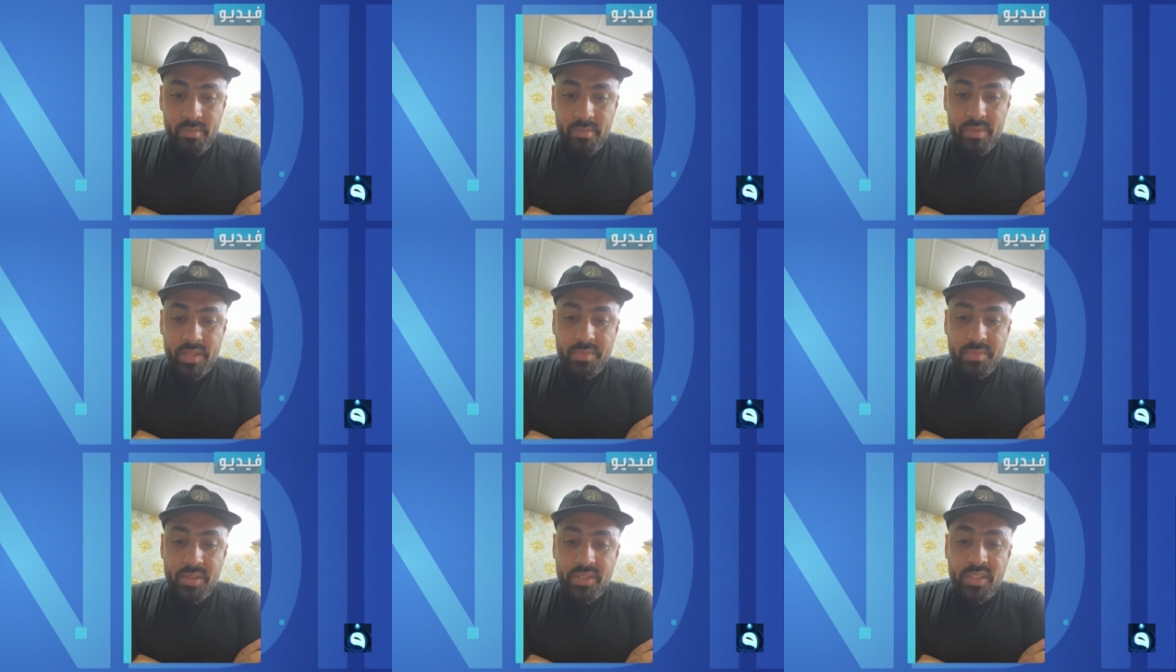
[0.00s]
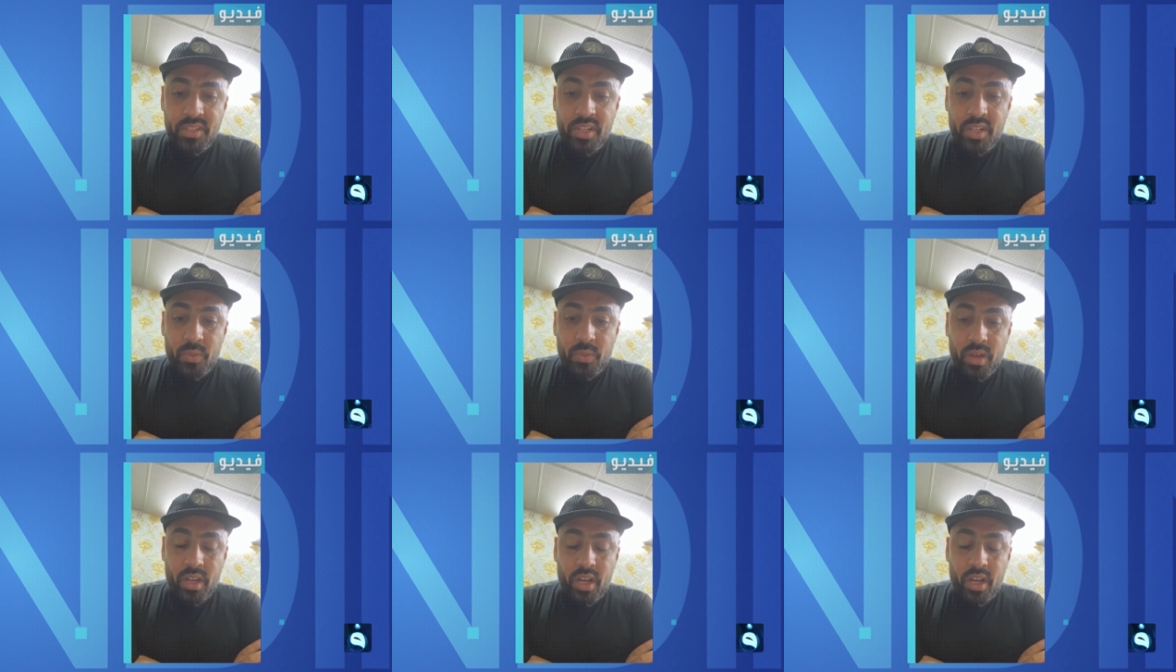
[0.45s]
بس ما كنا
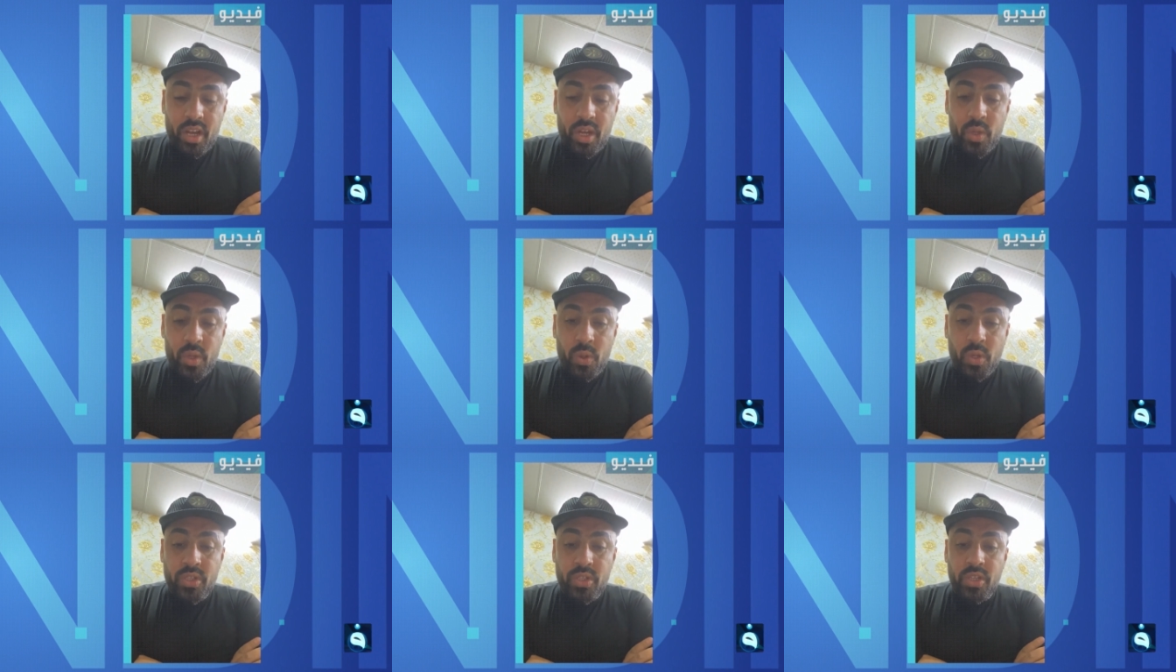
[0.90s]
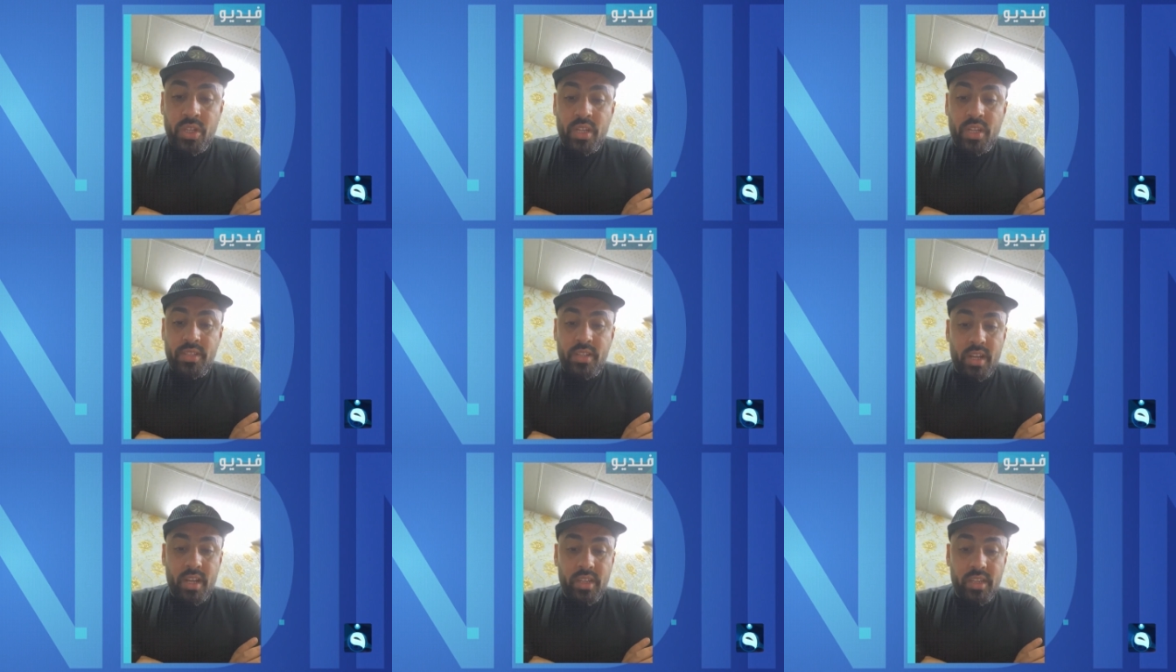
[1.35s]
نتوقع انه هيك
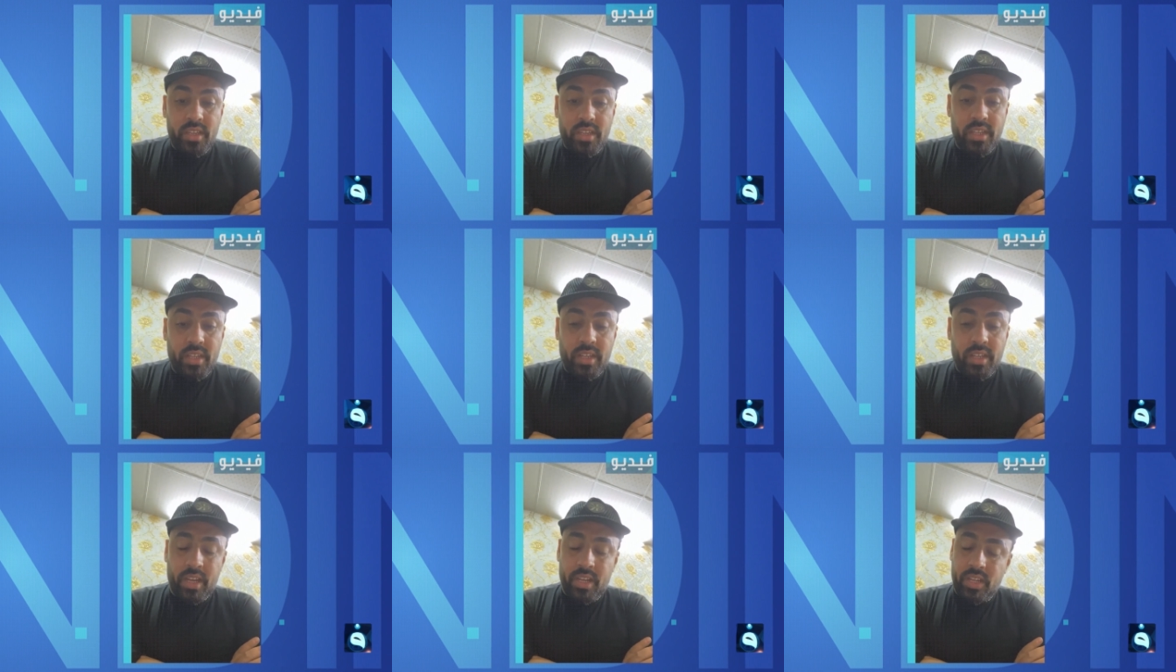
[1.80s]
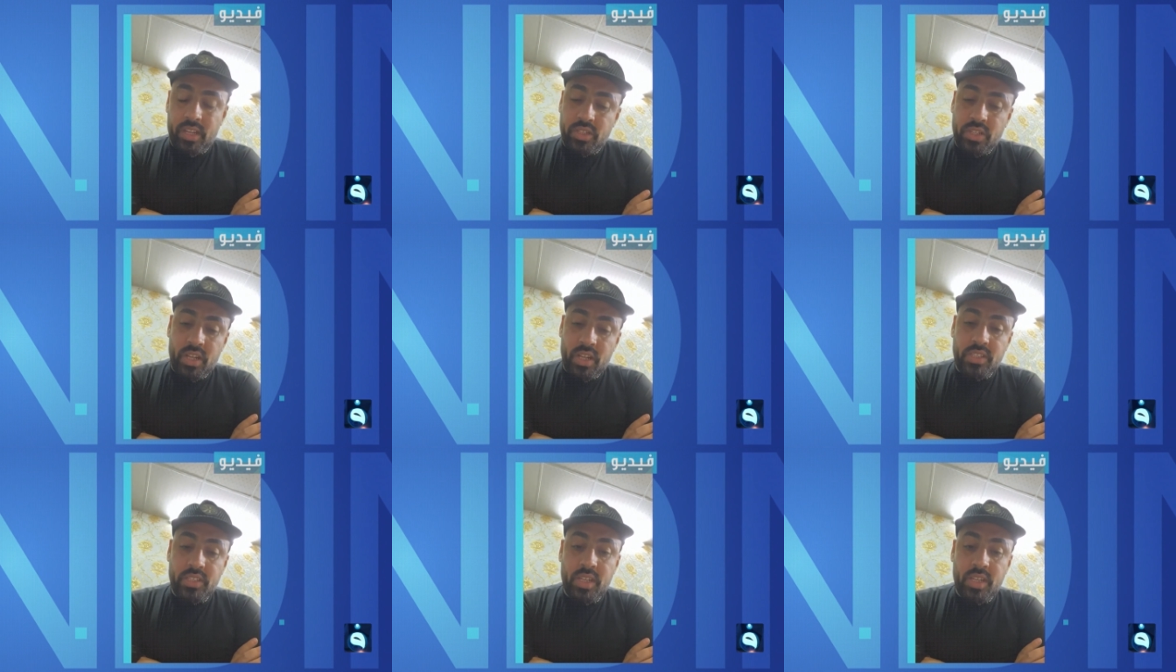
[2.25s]
الناس راح يعني هيك
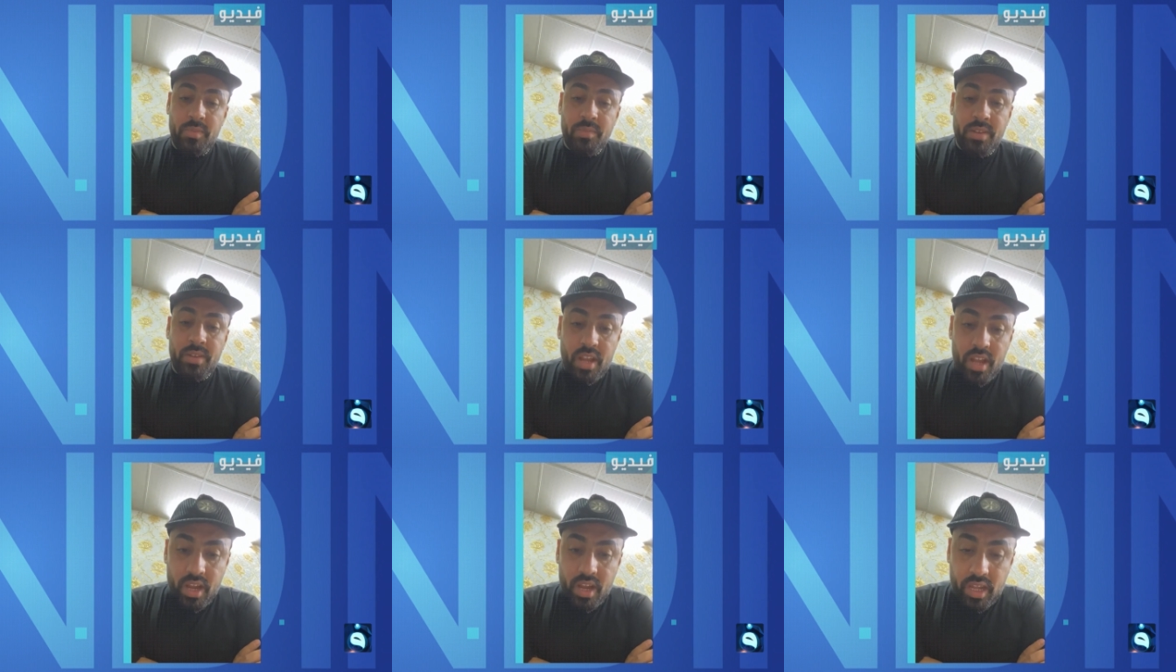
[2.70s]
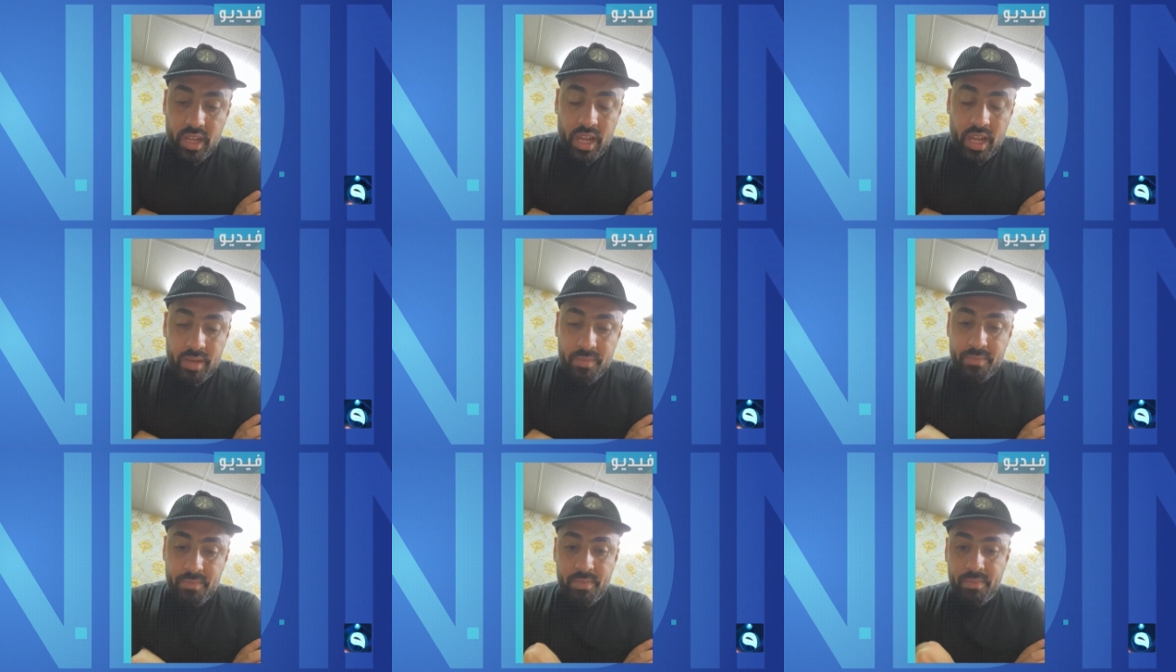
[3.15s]
الناس تحبنا
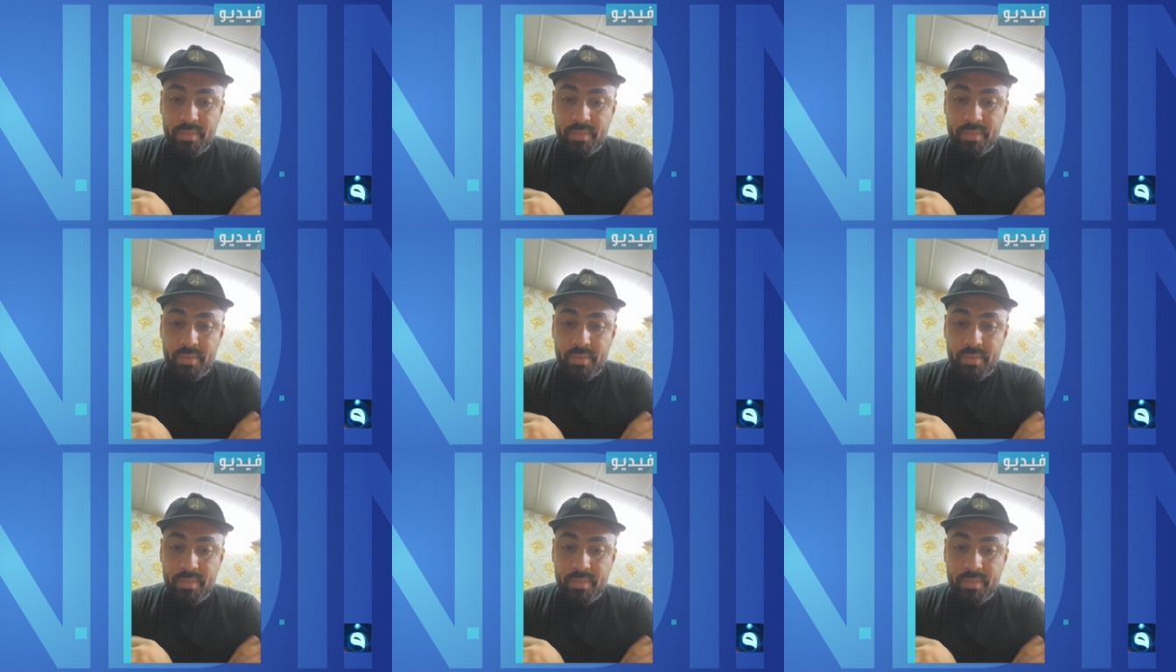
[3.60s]
يعني